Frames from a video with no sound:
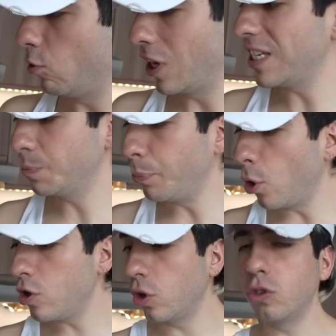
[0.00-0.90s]
o sea, es
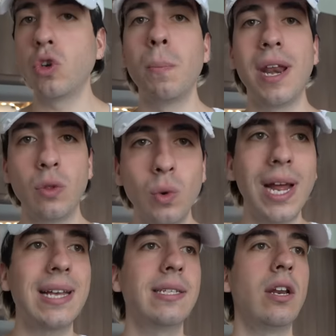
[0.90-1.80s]
pollo, son
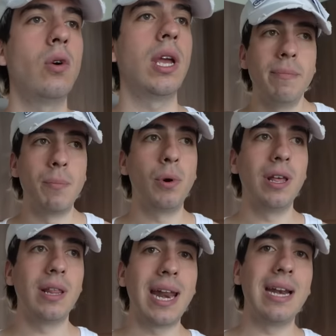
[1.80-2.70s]
verduras, creo que me
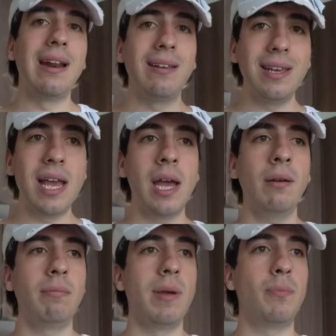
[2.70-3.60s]
puede dar
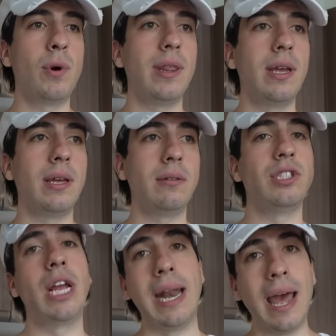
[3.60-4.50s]
energía, me puede
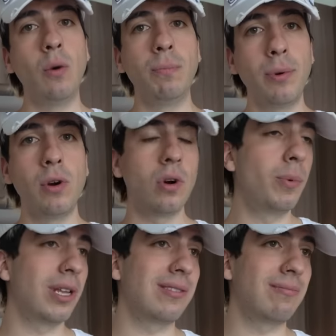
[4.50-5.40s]
llenar un poco
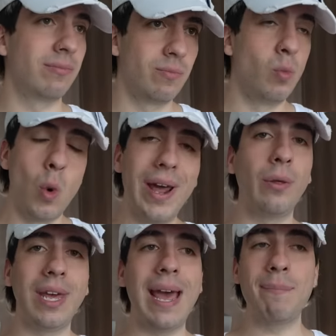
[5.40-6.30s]
porque
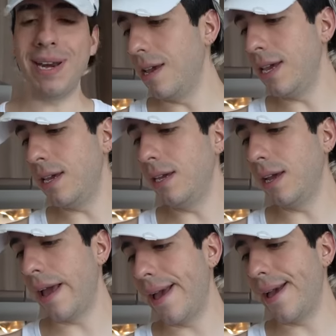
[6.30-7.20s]
muero de hambre
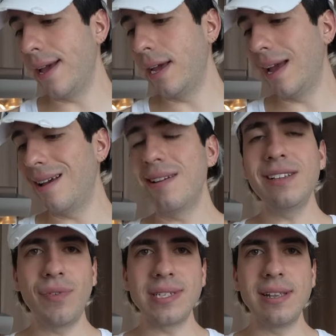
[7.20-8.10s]
y eh,
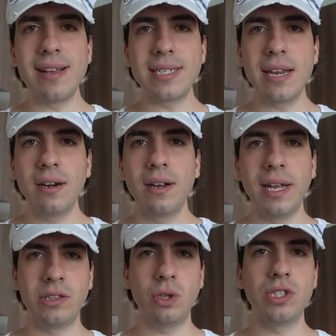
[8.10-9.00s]
es fácil de hacer,
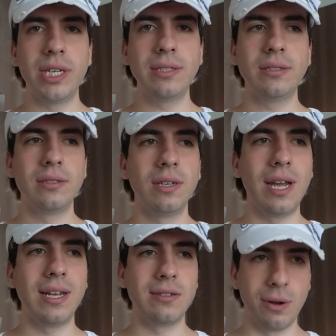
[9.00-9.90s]
entonces
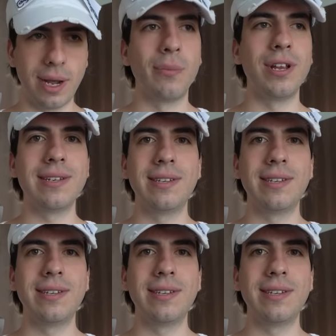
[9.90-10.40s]
es lo que voy a